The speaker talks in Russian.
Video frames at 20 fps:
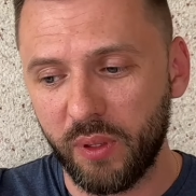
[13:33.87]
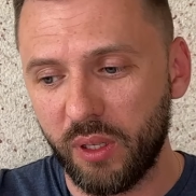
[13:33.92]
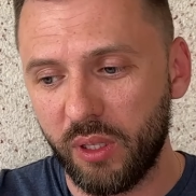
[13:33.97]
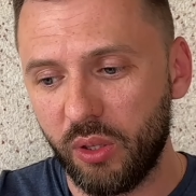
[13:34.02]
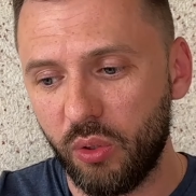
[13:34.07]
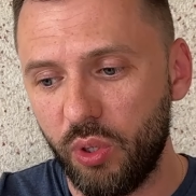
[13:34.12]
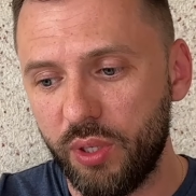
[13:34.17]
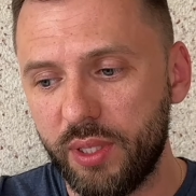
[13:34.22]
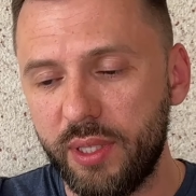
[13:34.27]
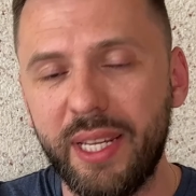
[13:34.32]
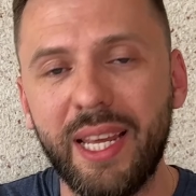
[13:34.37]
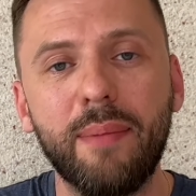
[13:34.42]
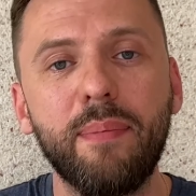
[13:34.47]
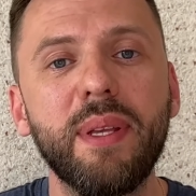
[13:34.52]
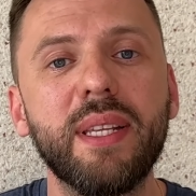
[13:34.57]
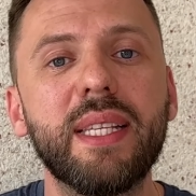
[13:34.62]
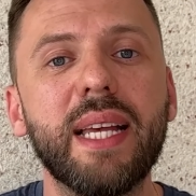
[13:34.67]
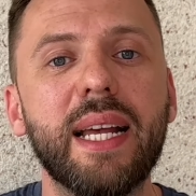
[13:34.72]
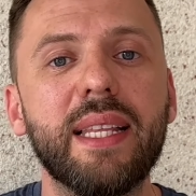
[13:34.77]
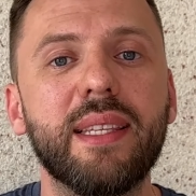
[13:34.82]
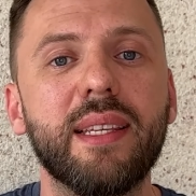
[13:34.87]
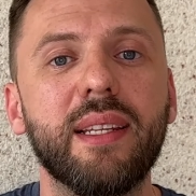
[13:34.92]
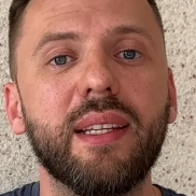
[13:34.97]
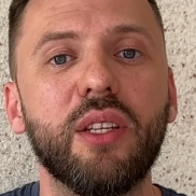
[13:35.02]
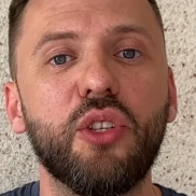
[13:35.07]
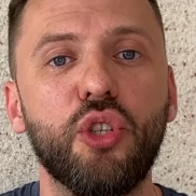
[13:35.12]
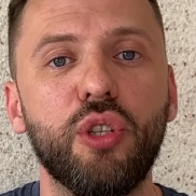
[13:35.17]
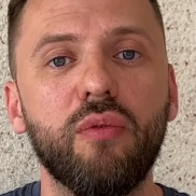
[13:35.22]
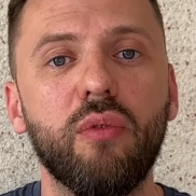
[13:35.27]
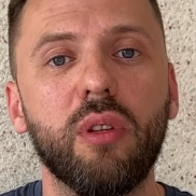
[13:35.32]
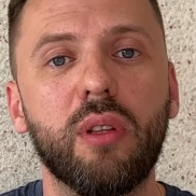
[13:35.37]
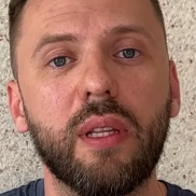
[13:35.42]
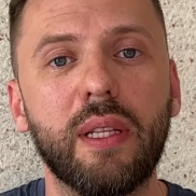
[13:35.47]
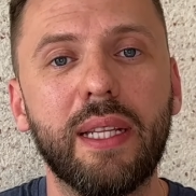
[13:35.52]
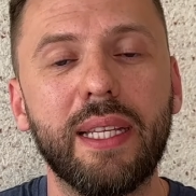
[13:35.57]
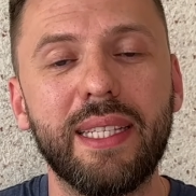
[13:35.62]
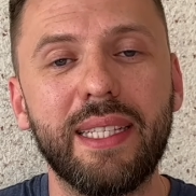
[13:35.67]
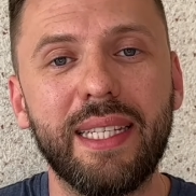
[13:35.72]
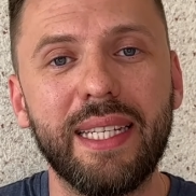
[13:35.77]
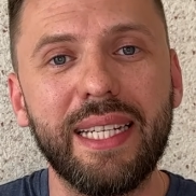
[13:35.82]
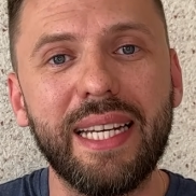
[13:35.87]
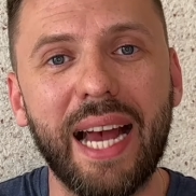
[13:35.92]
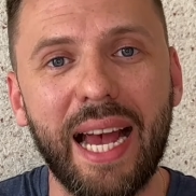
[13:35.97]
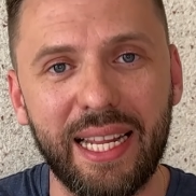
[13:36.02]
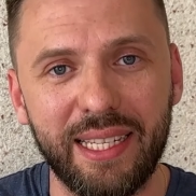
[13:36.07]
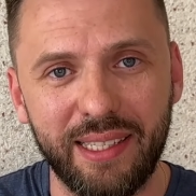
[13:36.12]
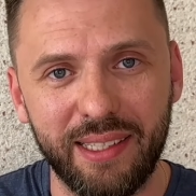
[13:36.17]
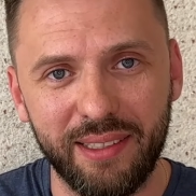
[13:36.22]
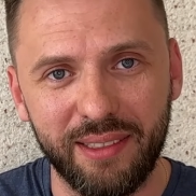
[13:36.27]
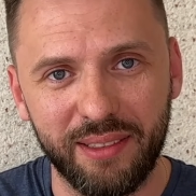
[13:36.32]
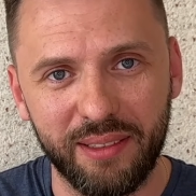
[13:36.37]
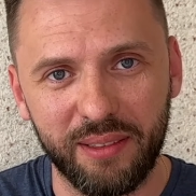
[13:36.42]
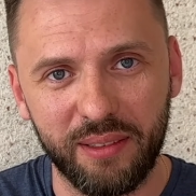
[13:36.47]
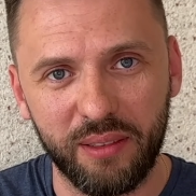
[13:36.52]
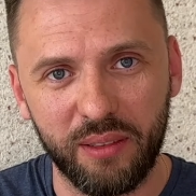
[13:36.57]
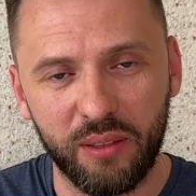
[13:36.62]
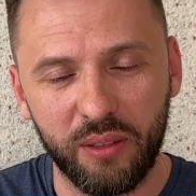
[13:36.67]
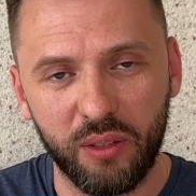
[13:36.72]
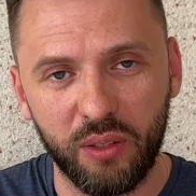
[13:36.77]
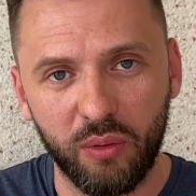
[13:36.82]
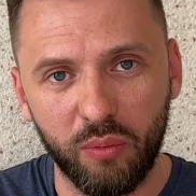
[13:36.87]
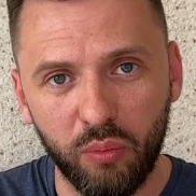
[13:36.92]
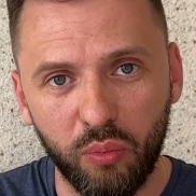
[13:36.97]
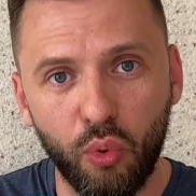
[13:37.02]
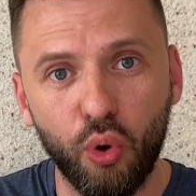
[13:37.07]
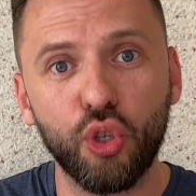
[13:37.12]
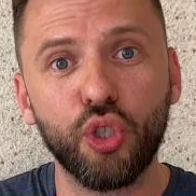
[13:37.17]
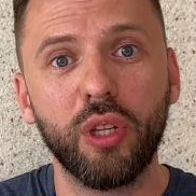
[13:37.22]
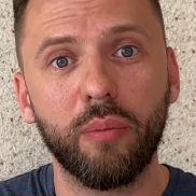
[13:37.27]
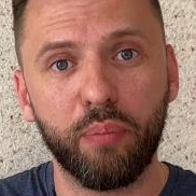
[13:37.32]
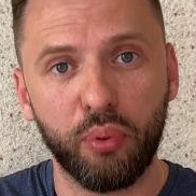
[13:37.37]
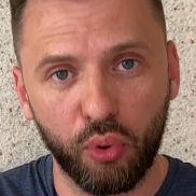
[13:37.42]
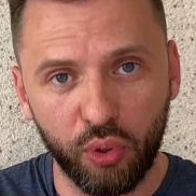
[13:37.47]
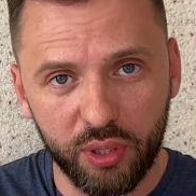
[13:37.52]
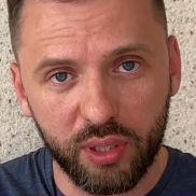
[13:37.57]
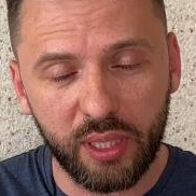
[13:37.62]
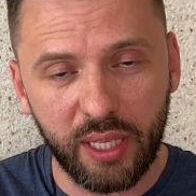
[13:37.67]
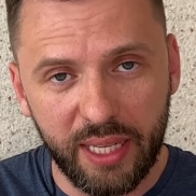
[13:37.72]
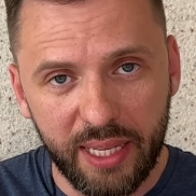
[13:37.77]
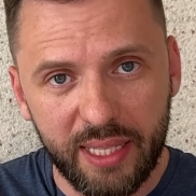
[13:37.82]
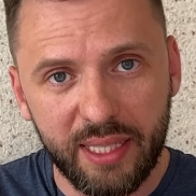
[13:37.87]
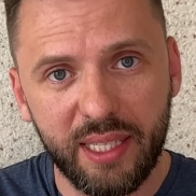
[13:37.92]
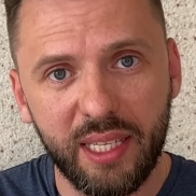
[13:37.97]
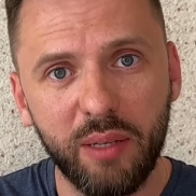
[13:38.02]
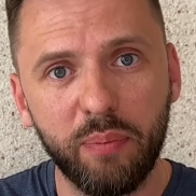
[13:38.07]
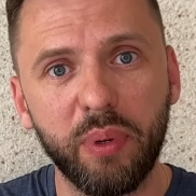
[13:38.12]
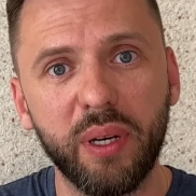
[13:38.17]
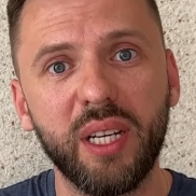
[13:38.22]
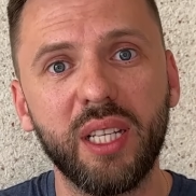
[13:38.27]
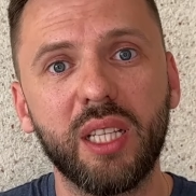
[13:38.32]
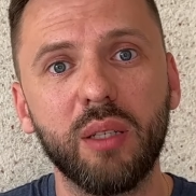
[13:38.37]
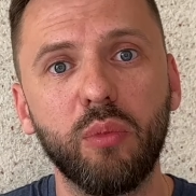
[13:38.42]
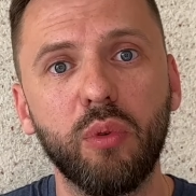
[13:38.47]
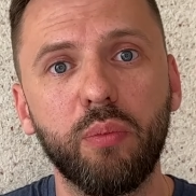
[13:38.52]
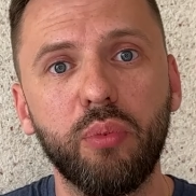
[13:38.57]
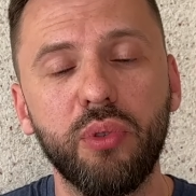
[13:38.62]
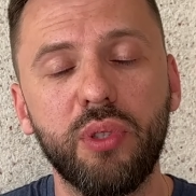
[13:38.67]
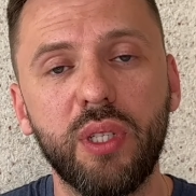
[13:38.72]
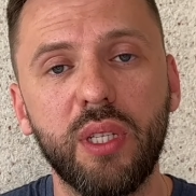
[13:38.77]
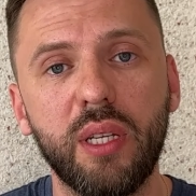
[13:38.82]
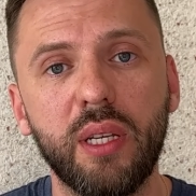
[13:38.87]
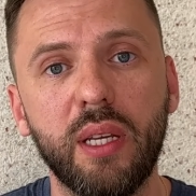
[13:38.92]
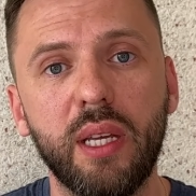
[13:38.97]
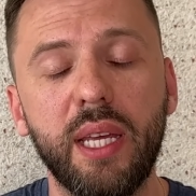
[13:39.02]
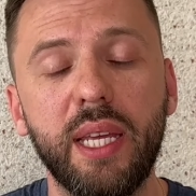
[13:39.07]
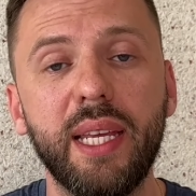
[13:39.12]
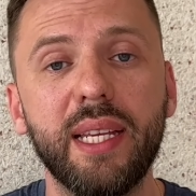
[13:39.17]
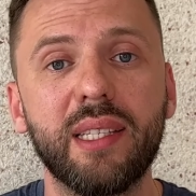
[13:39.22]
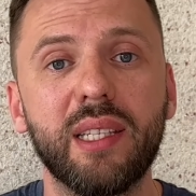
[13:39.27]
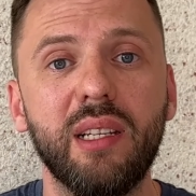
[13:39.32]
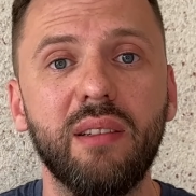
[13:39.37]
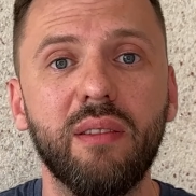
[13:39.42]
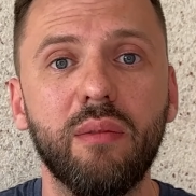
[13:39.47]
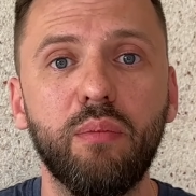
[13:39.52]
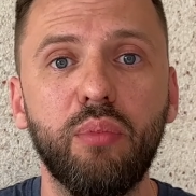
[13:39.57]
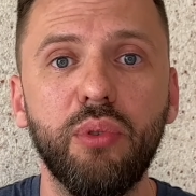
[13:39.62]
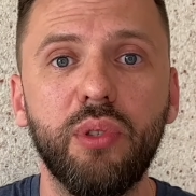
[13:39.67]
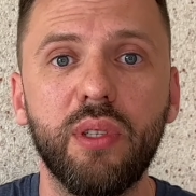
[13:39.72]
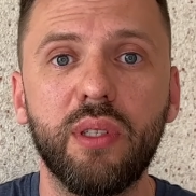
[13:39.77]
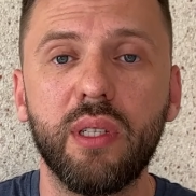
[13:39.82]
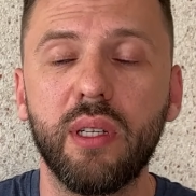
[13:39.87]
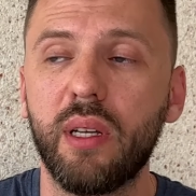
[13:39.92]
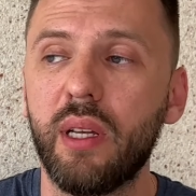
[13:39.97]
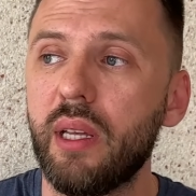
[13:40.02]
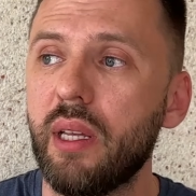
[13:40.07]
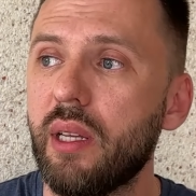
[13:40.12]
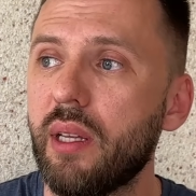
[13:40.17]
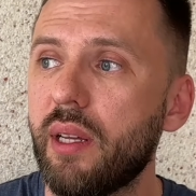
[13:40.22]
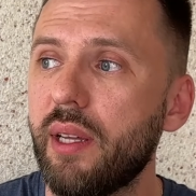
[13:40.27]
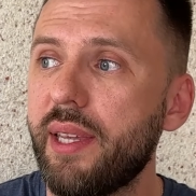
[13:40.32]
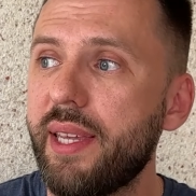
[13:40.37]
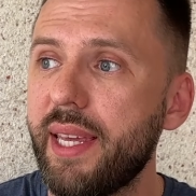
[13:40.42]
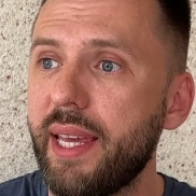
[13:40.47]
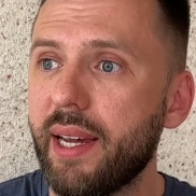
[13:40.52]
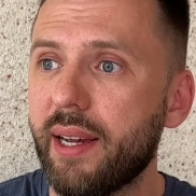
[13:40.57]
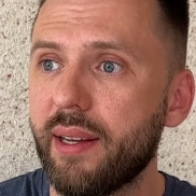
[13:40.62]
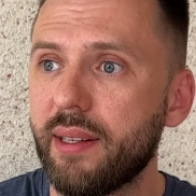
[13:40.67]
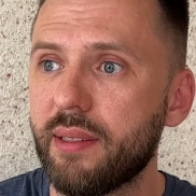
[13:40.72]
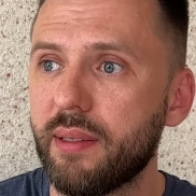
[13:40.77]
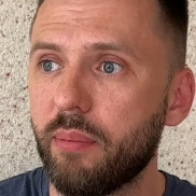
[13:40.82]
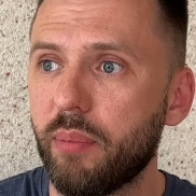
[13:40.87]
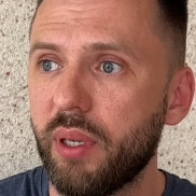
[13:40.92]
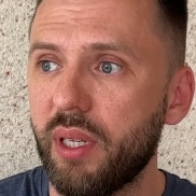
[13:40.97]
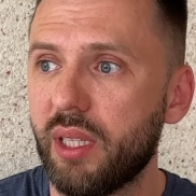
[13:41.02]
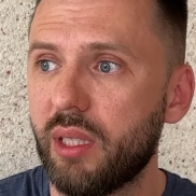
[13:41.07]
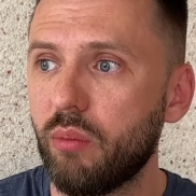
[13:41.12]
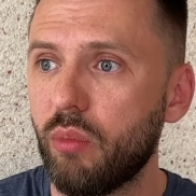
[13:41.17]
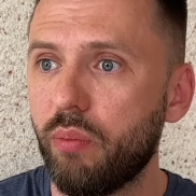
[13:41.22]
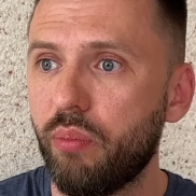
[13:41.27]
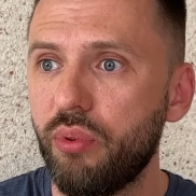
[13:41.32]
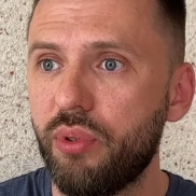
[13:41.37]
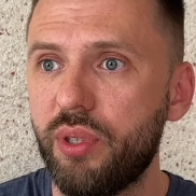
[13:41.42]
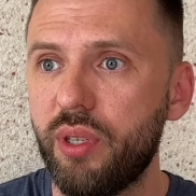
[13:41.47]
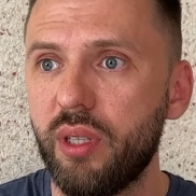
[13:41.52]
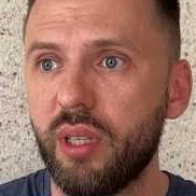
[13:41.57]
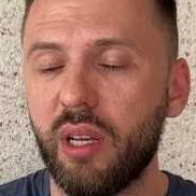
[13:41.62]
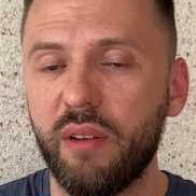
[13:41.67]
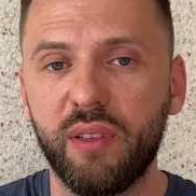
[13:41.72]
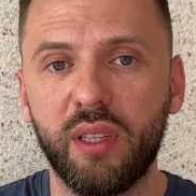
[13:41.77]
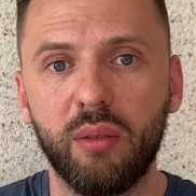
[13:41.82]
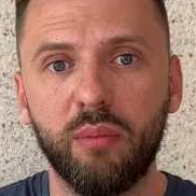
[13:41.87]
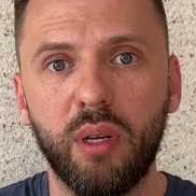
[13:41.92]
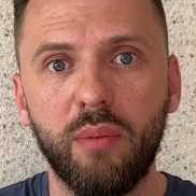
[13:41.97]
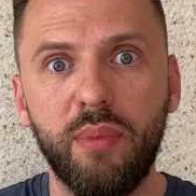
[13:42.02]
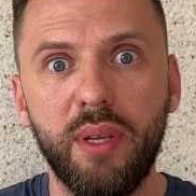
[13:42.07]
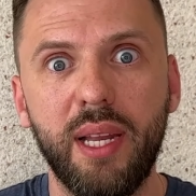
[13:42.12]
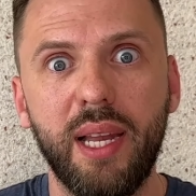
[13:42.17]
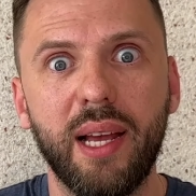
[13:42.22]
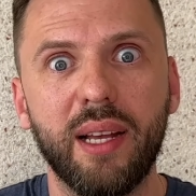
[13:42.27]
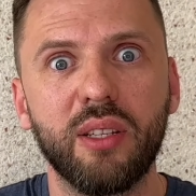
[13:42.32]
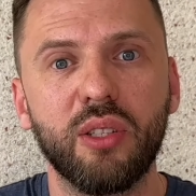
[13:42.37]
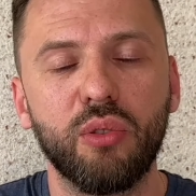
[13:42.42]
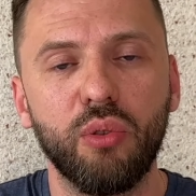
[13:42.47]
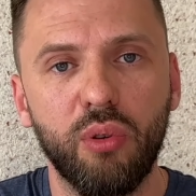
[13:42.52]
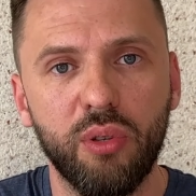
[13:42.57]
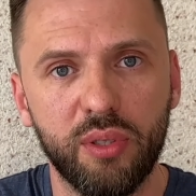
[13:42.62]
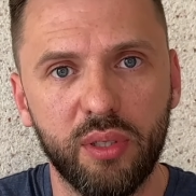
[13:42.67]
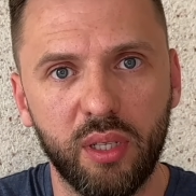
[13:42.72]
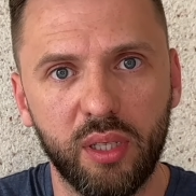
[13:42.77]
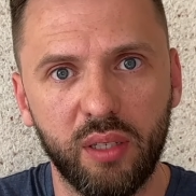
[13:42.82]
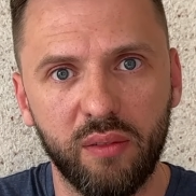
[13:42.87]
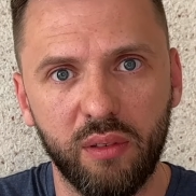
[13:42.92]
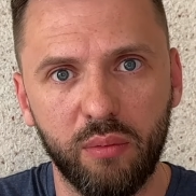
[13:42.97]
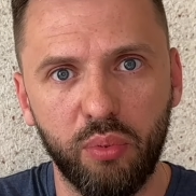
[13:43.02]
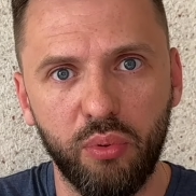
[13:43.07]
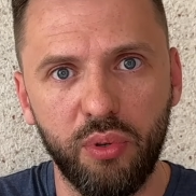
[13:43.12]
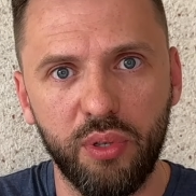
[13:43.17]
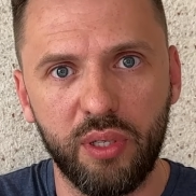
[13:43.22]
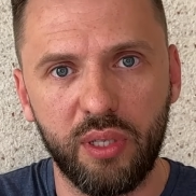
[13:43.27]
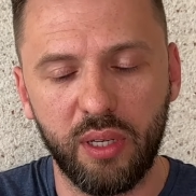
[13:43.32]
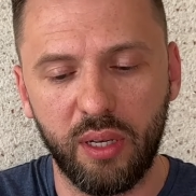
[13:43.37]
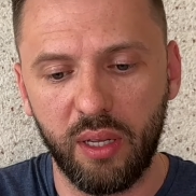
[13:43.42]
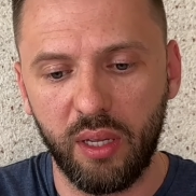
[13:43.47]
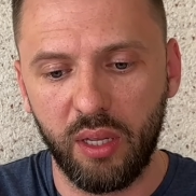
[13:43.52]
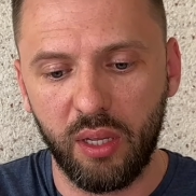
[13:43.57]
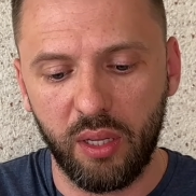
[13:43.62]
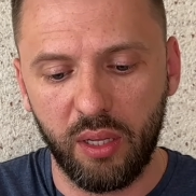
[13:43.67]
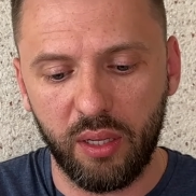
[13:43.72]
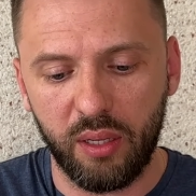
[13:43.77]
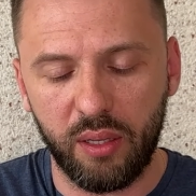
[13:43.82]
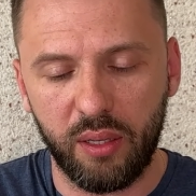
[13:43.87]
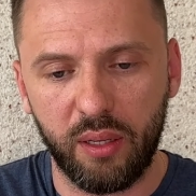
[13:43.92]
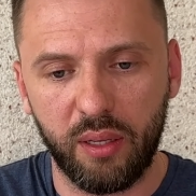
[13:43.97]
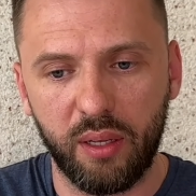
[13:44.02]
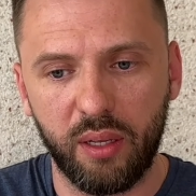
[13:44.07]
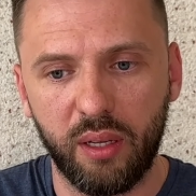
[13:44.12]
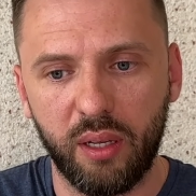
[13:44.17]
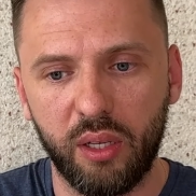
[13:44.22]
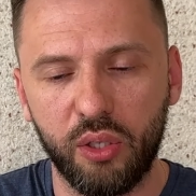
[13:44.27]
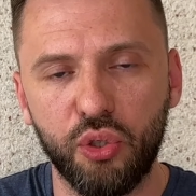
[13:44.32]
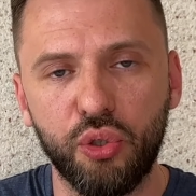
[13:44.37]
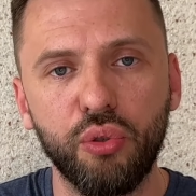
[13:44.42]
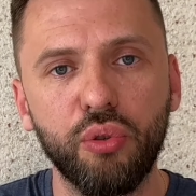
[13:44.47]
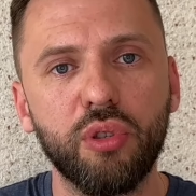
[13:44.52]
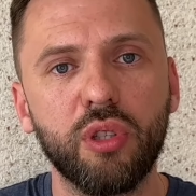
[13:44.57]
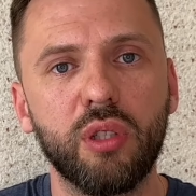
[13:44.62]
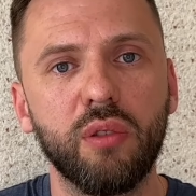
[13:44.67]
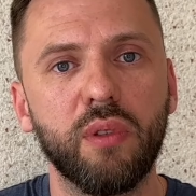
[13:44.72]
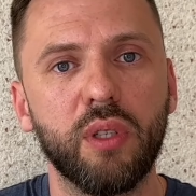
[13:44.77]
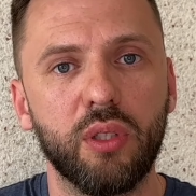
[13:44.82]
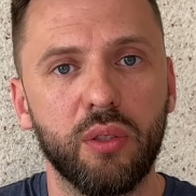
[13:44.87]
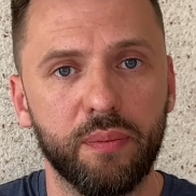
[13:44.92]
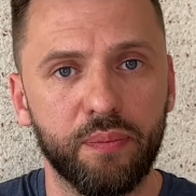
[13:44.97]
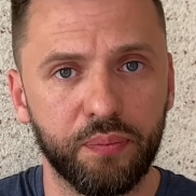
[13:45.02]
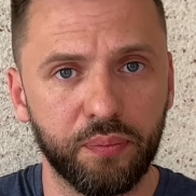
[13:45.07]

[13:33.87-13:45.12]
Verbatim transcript: То есть не обязательно чего-то достигать. Можно просто идти по этому пути. И если вы будете ехать по этому пути на автомобиле осознанно, вы будете э, чувствовать